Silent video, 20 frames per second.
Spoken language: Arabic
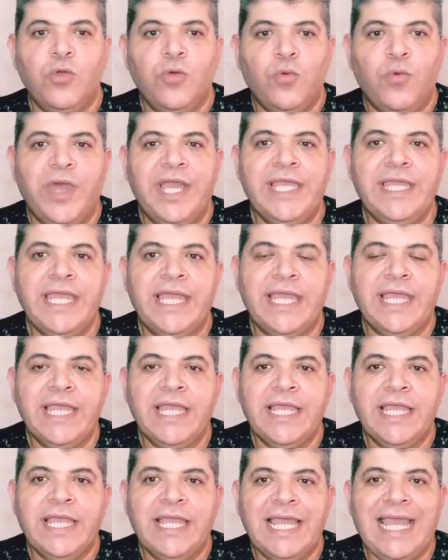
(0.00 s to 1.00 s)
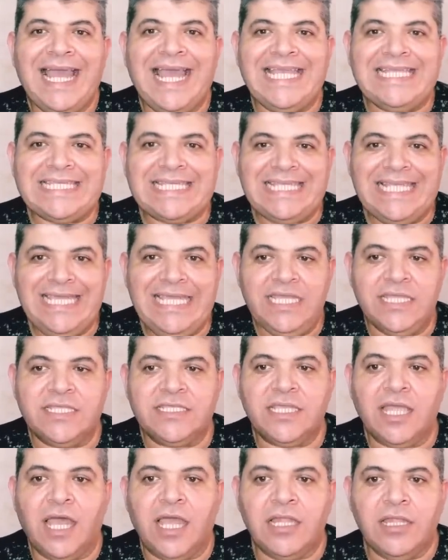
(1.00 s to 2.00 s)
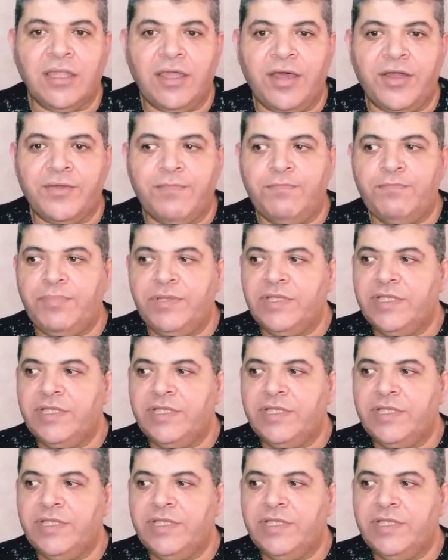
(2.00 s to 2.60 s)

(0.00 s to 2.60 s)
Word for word: وهي اسلحه الغرب